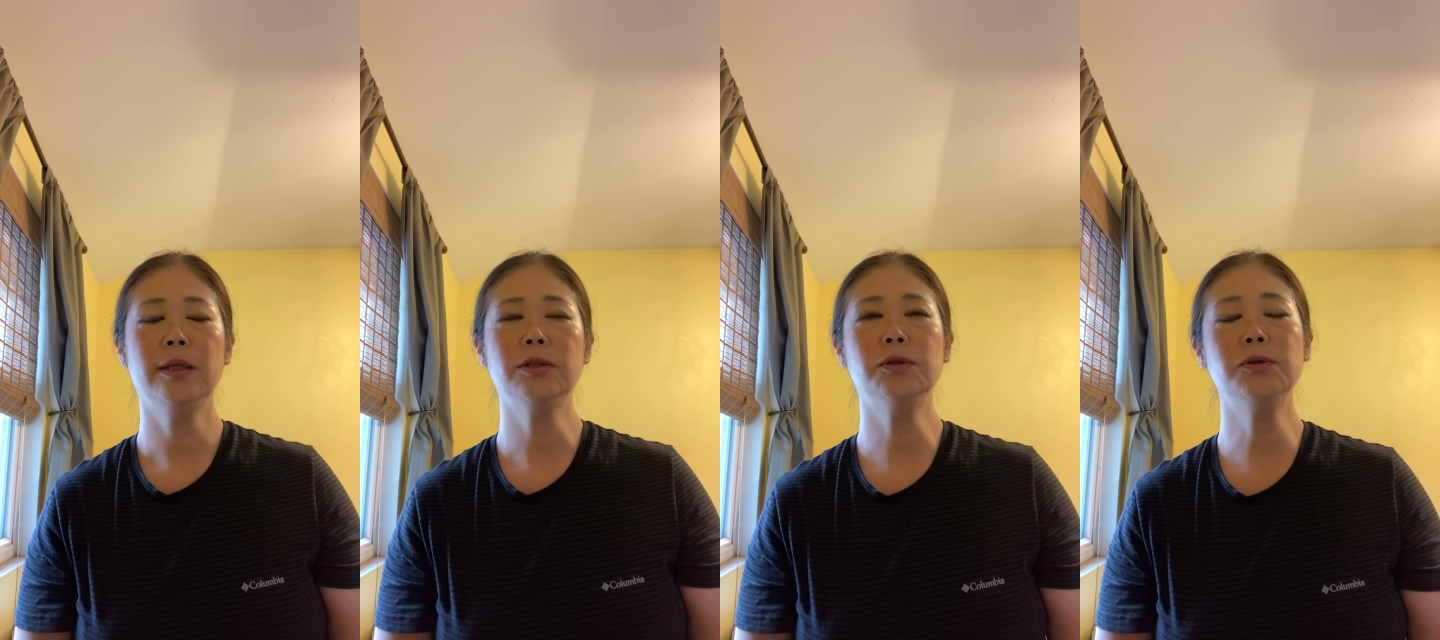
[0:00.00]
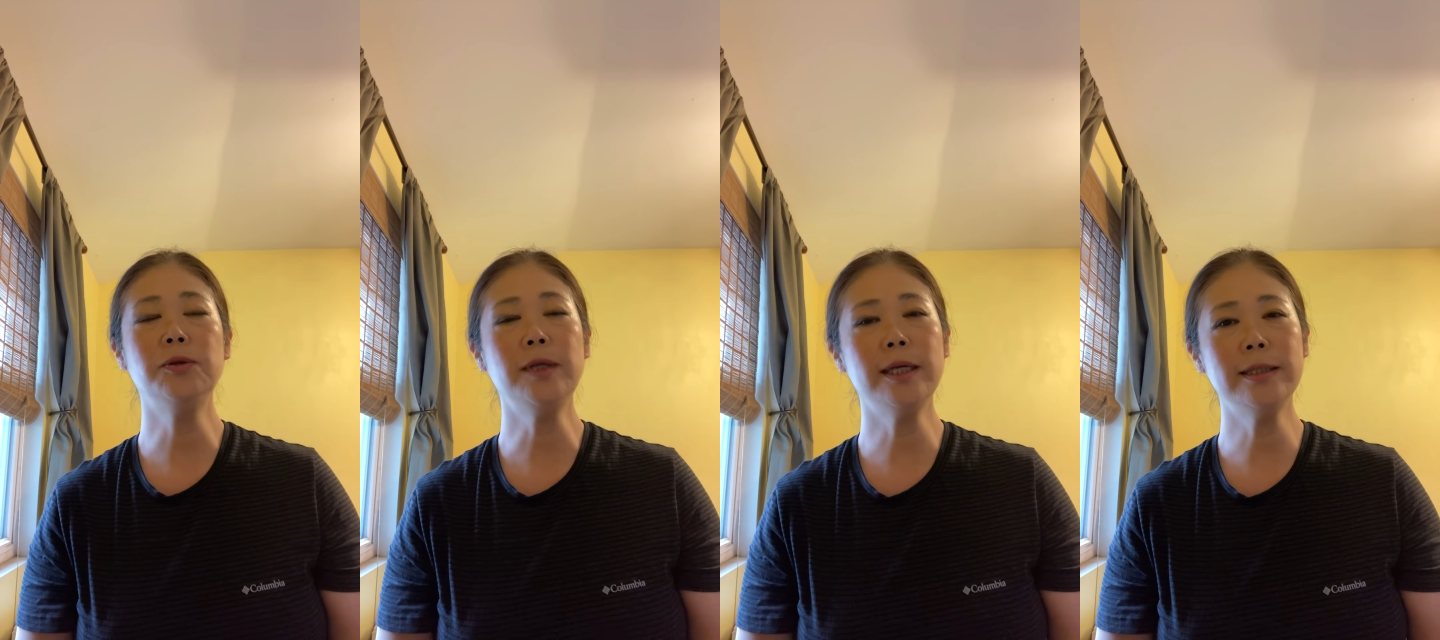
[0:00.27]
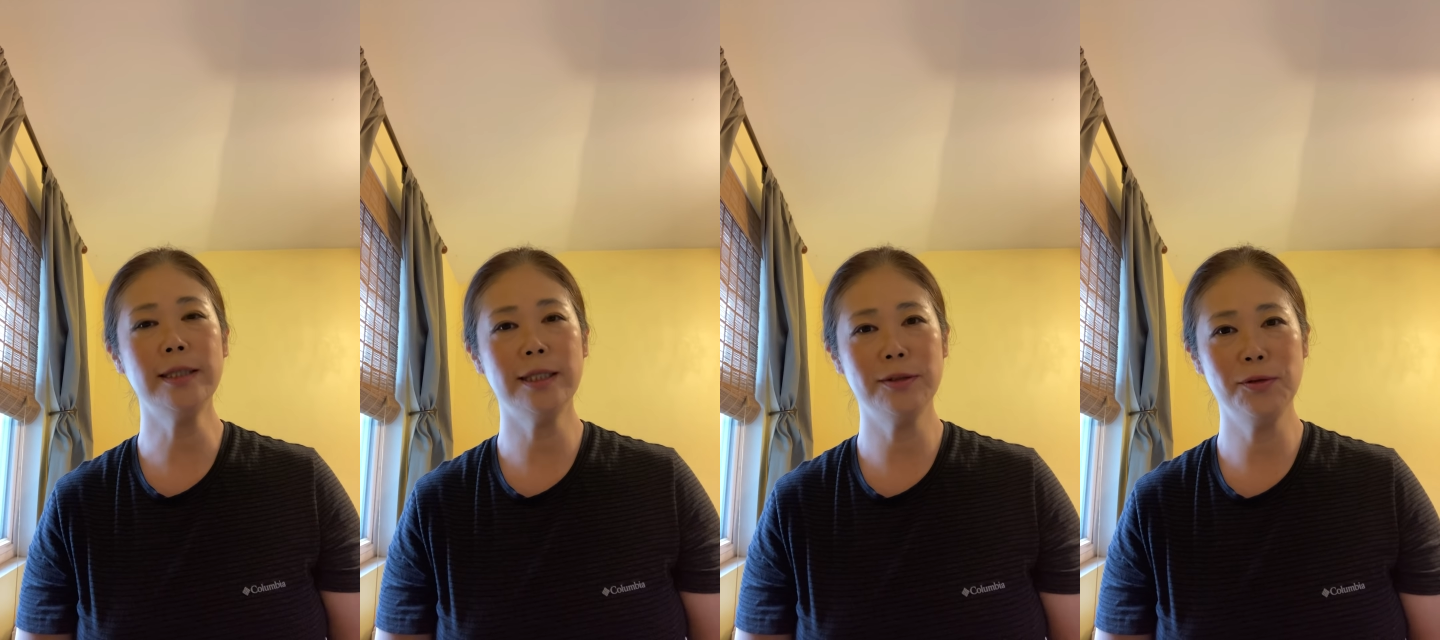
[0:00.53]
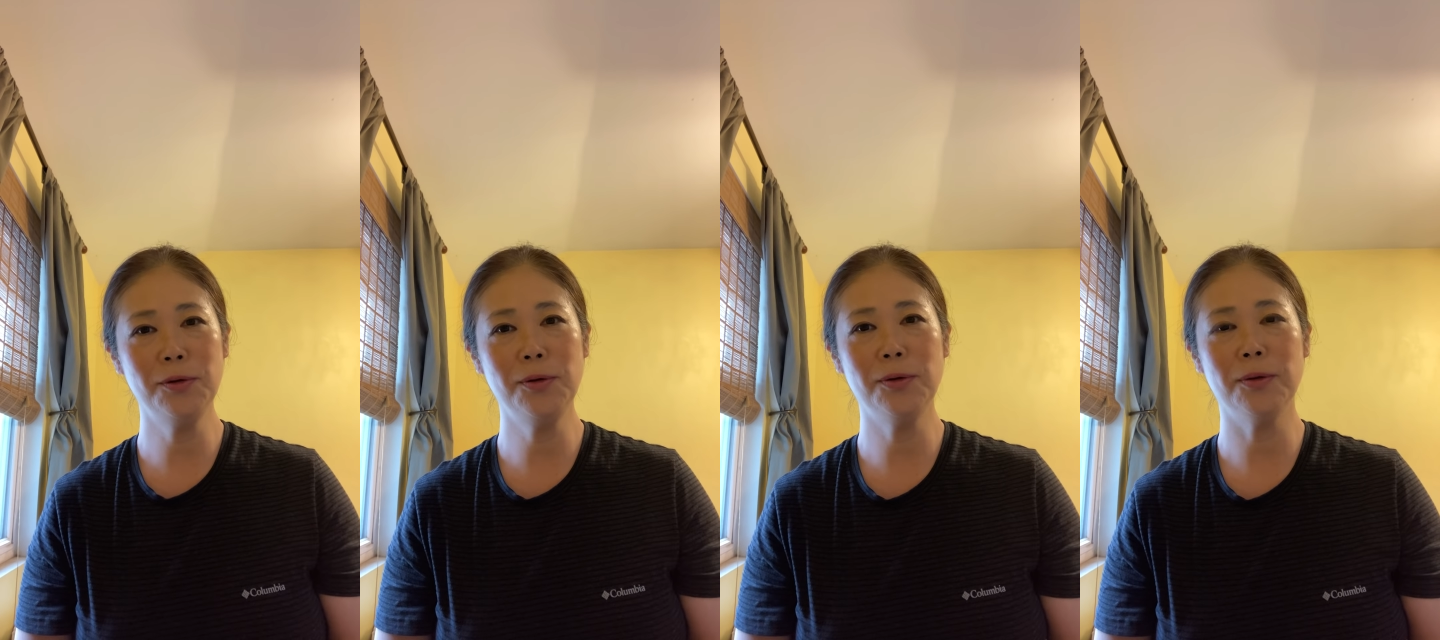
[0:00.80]
その方
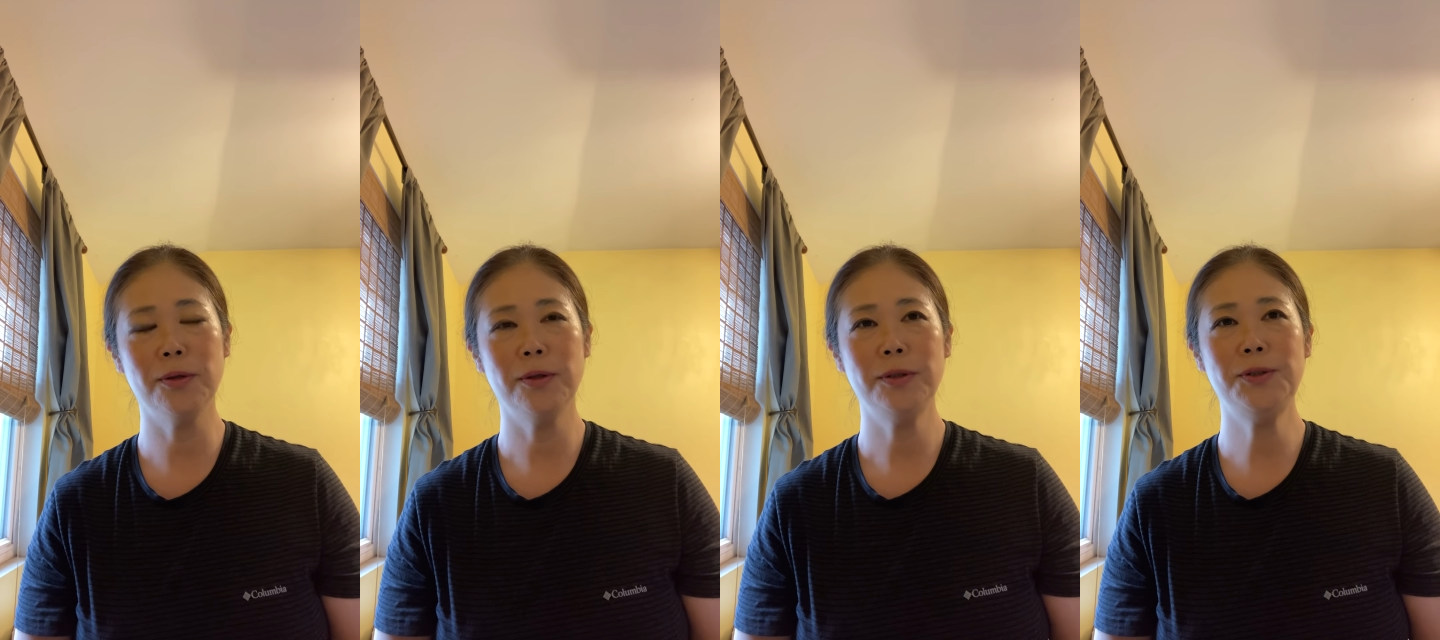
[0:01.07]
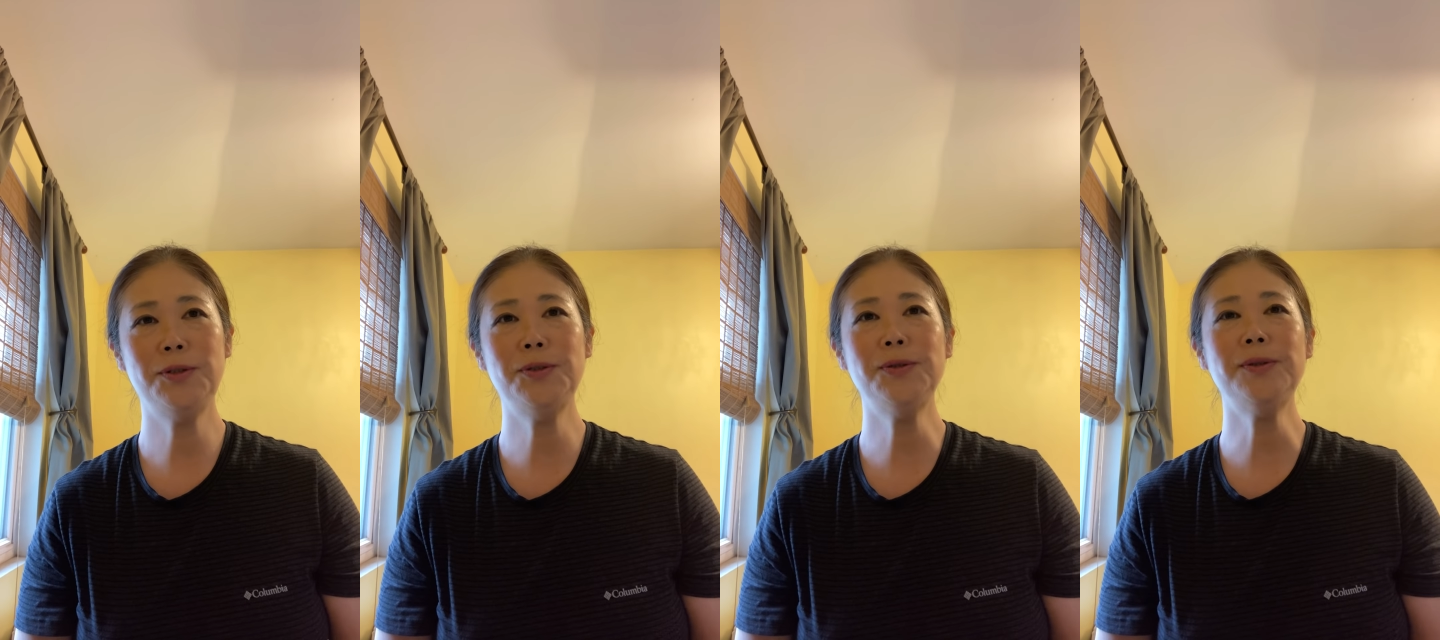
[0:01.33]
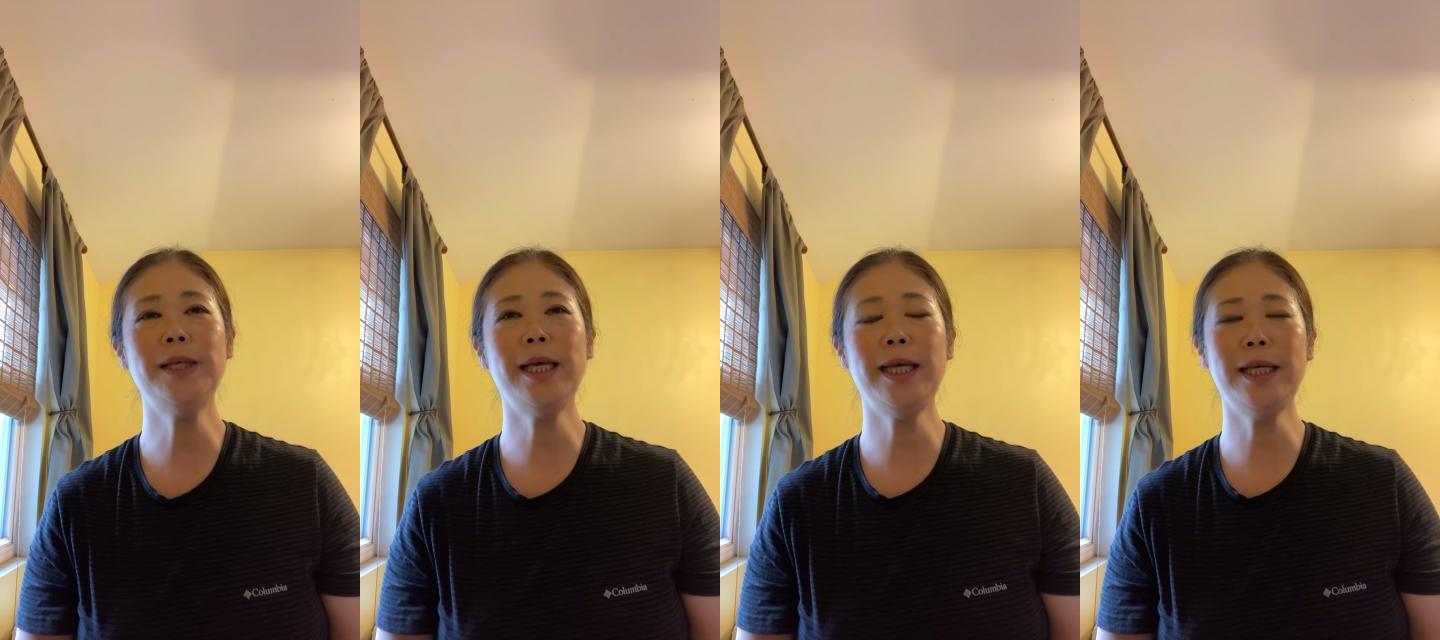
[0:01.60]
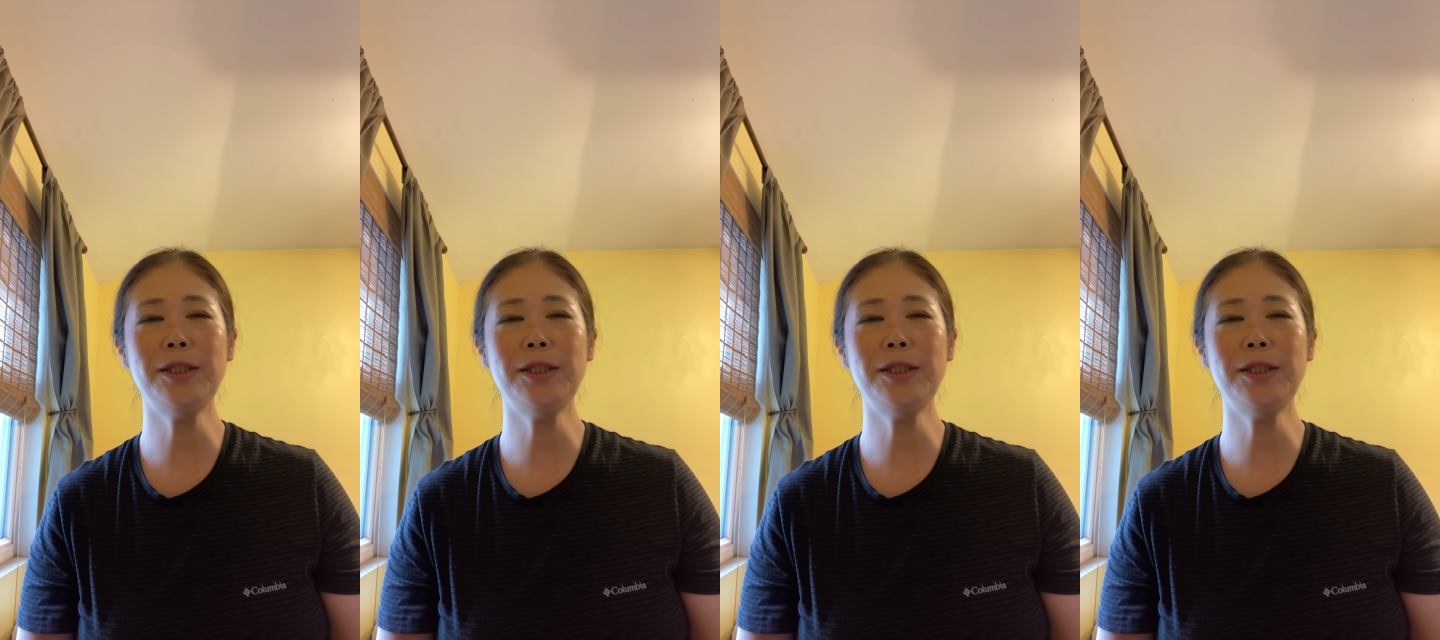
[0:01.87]
のじゅうね